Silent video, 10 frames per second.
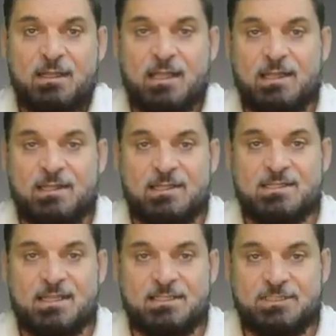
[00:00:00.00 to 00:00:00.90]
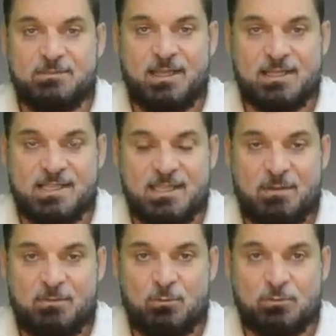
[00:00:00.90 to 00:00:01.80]
لان لسه الاشتباك زي
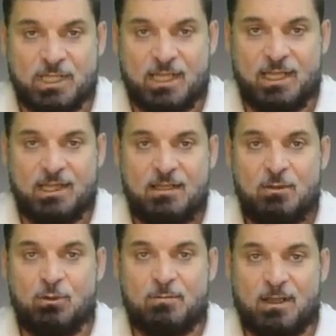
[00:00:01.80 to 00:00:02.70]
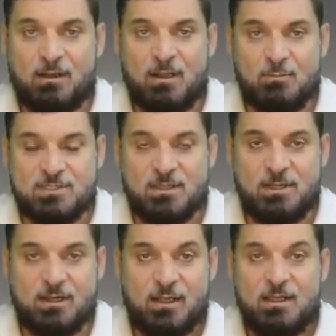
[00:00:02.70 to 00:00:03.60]
ما بيقولوا شغال والمعركه
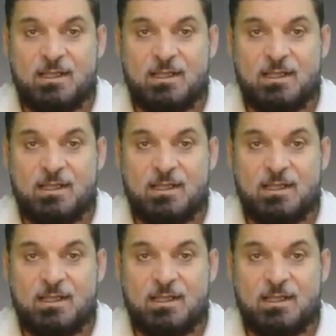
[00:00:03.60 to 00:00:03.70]
مستمره